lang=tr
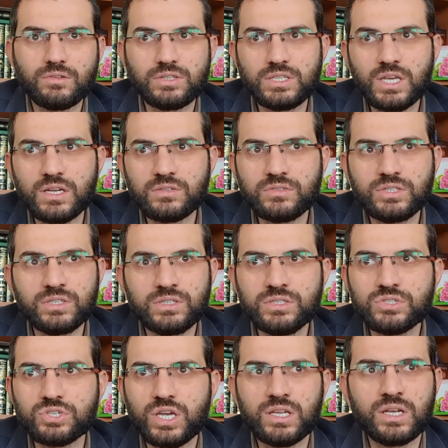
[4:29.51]
Diğer
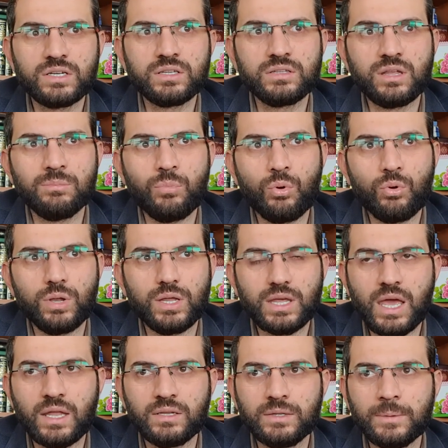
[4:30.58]
dini şeylerde de böyle.
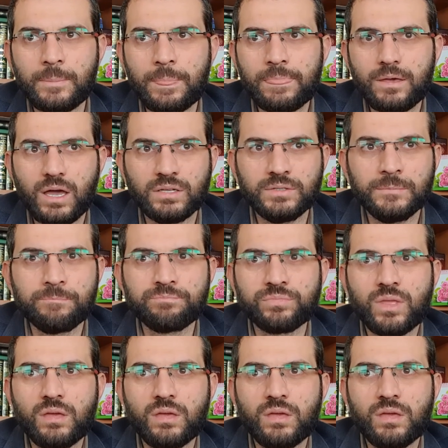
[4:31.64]
Yani hani